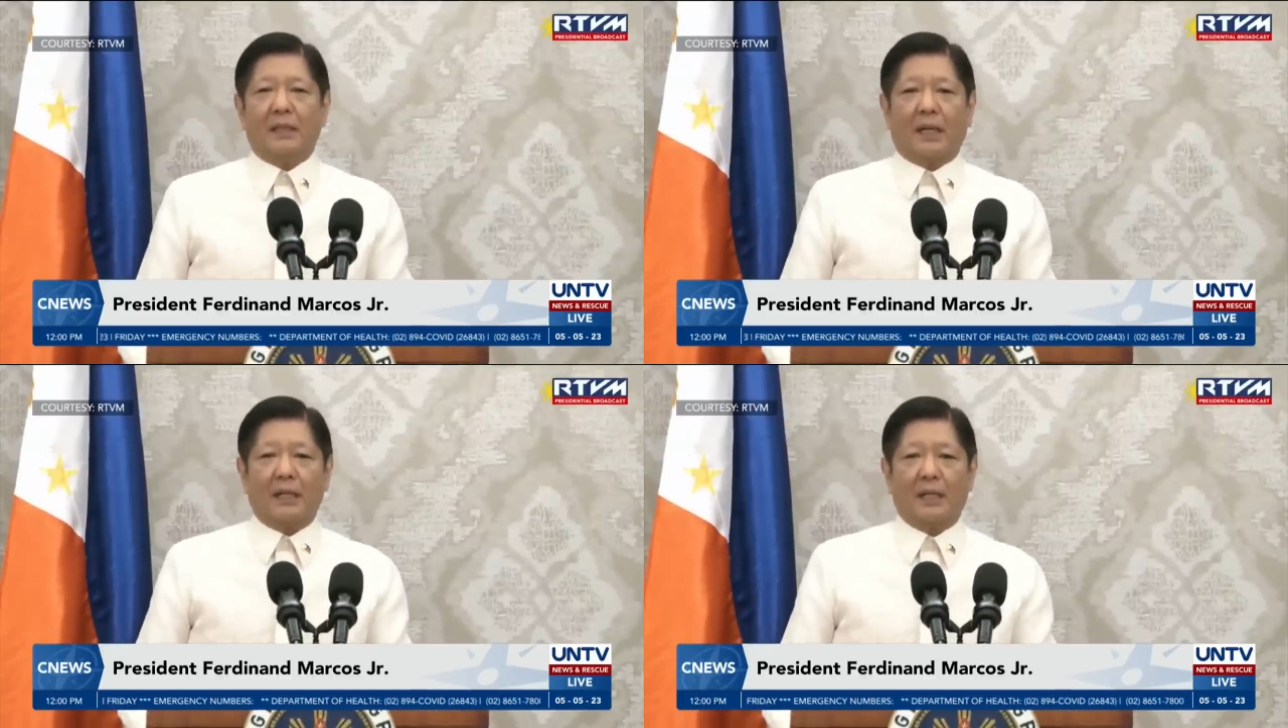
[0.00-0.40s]

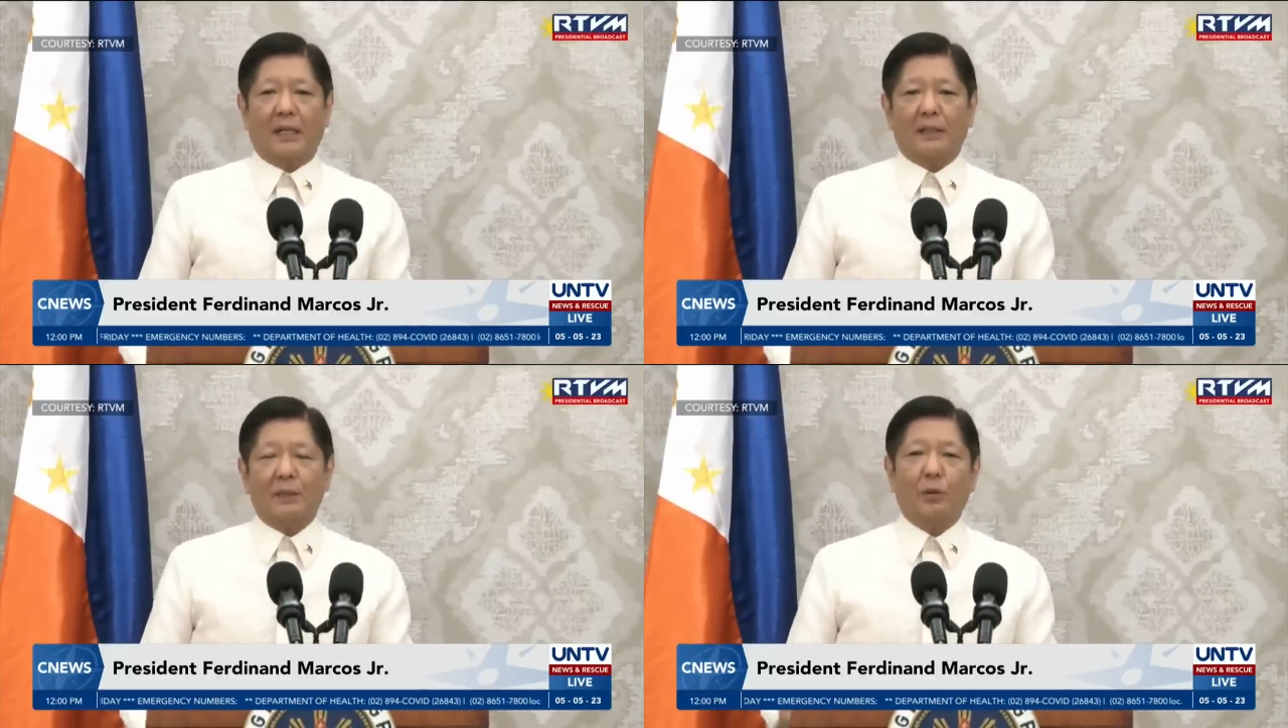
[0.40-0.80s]

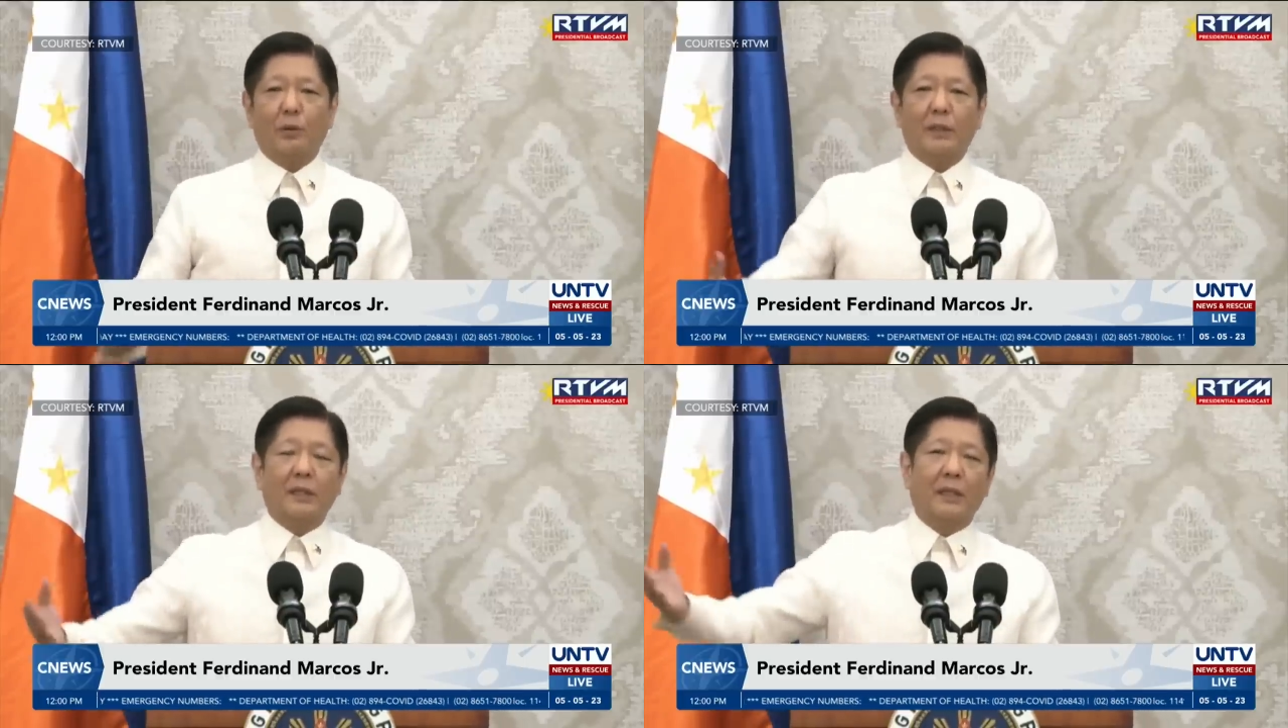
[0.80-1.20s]
ah,
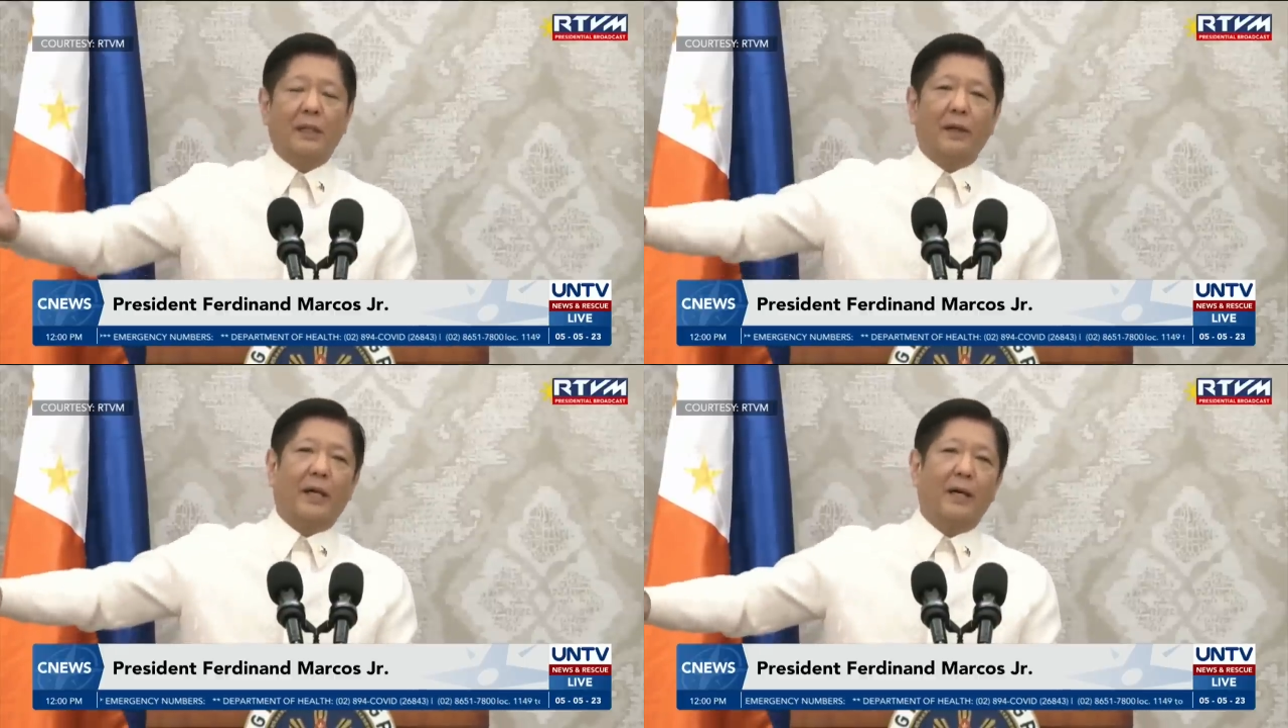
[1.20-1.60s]
nung
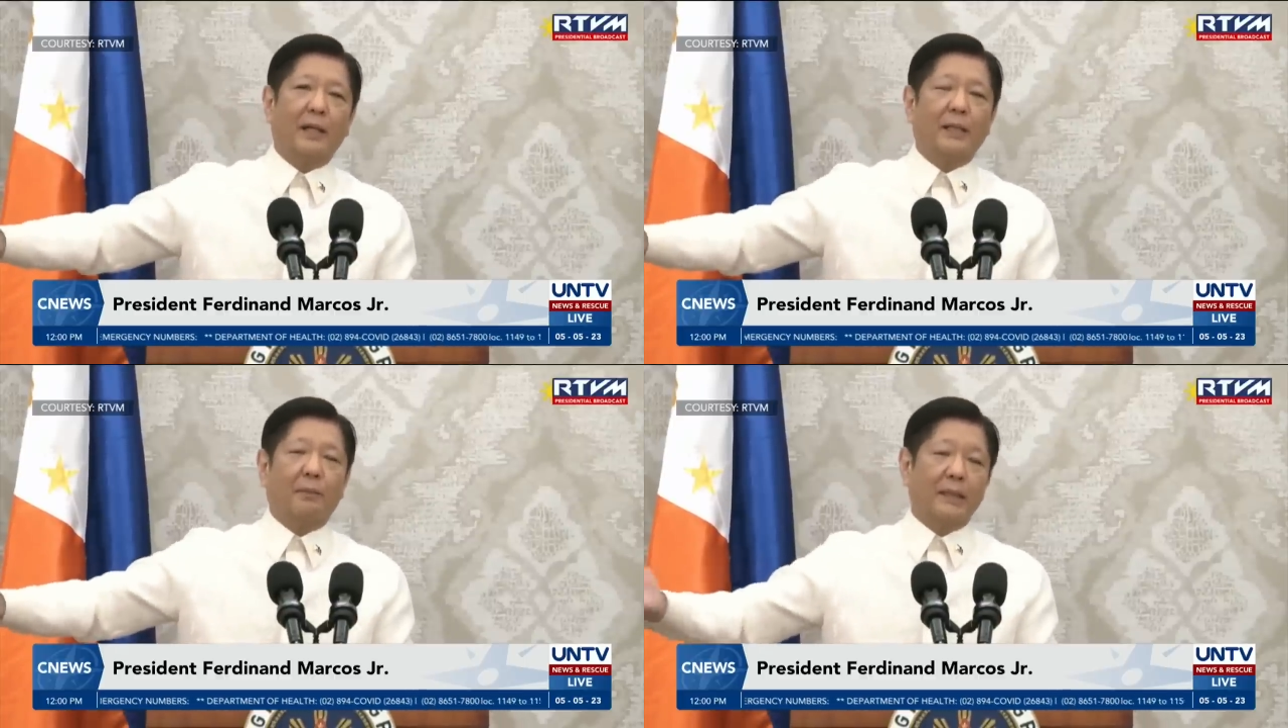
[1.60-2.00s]
uh,
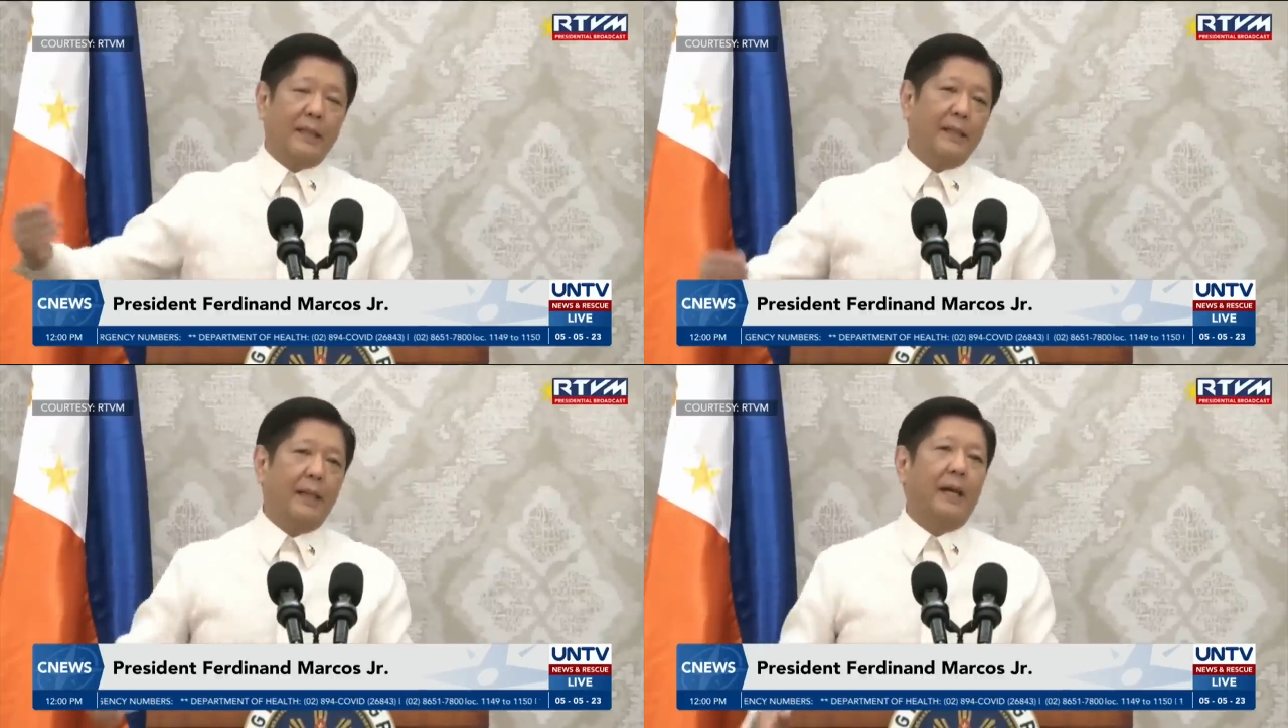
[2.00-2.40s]

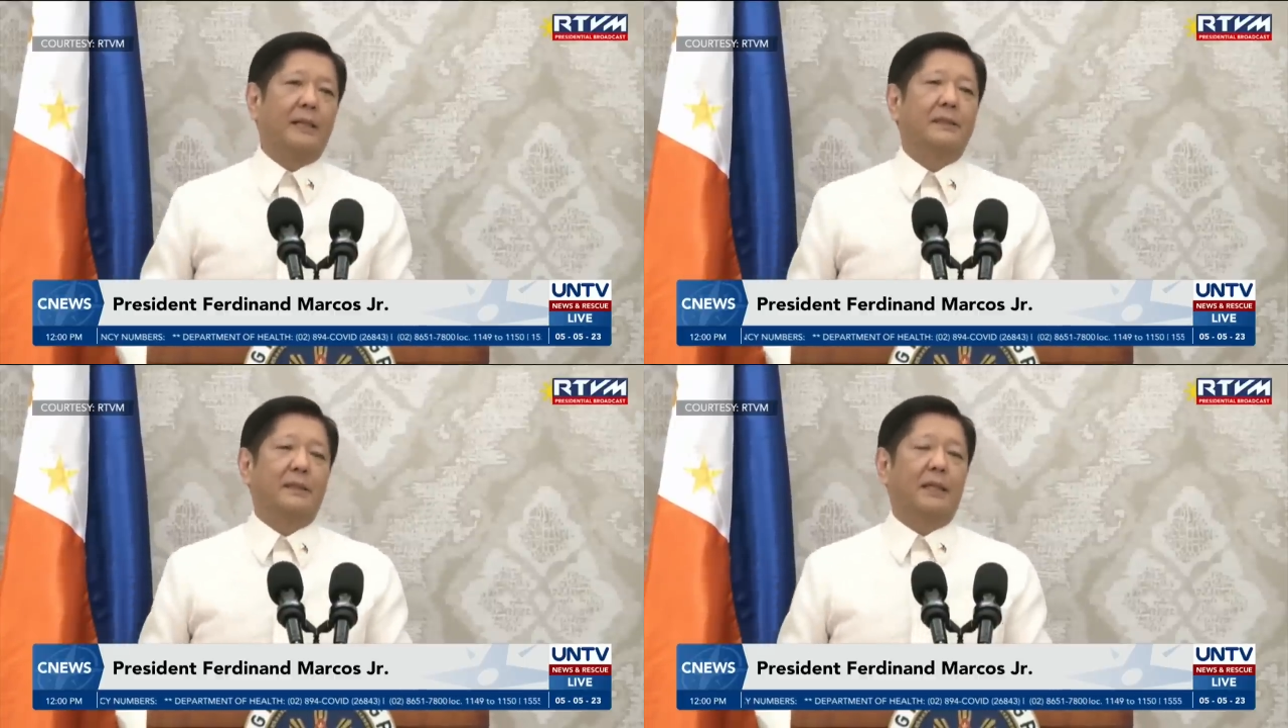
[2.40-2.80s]
namatay nga
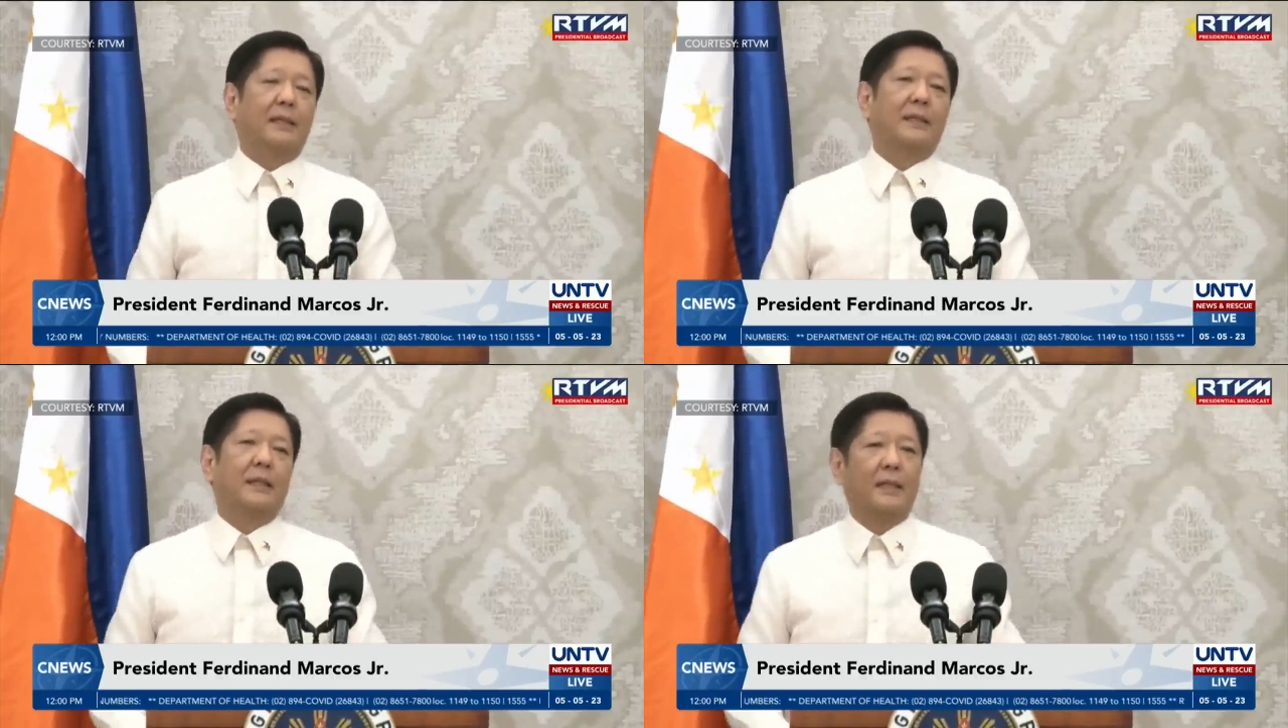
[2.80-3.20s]

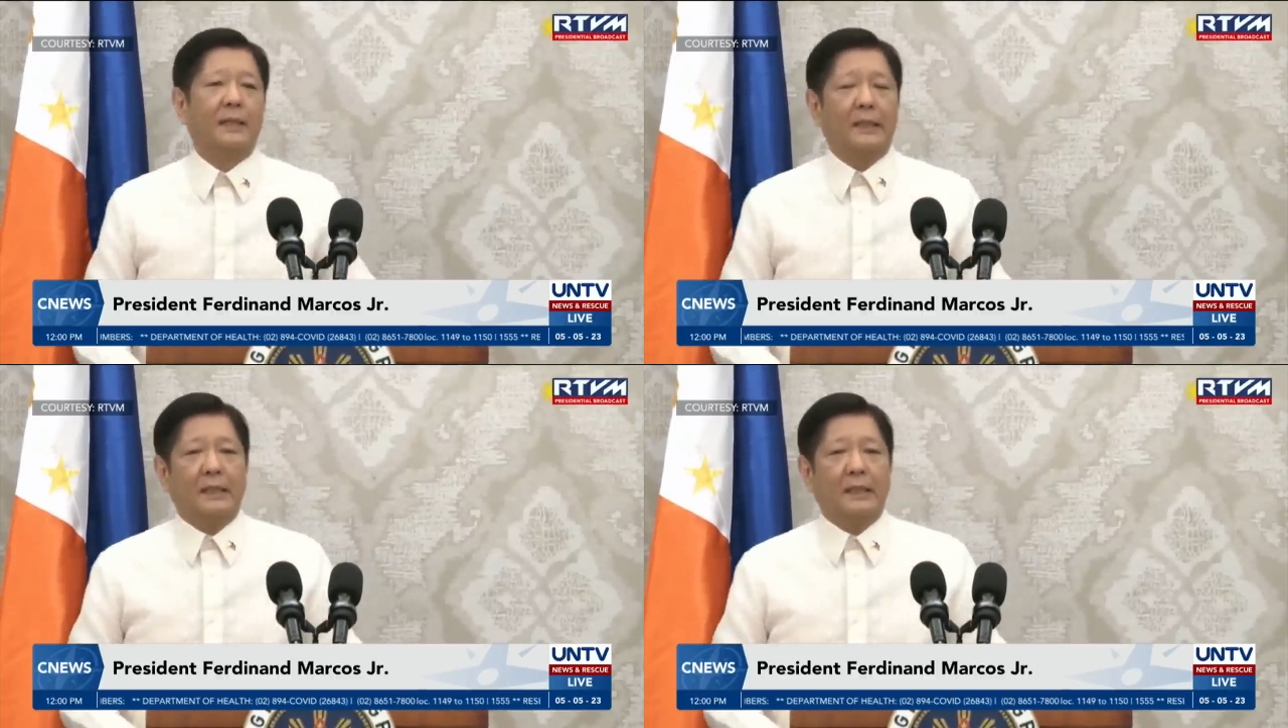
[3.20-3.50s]
ang uh,